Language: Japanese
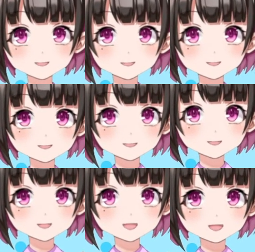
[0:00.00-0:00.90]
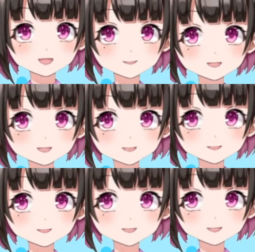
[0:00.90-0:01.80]
秋元を、
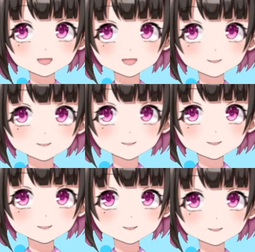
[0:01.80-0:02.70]
岩尾、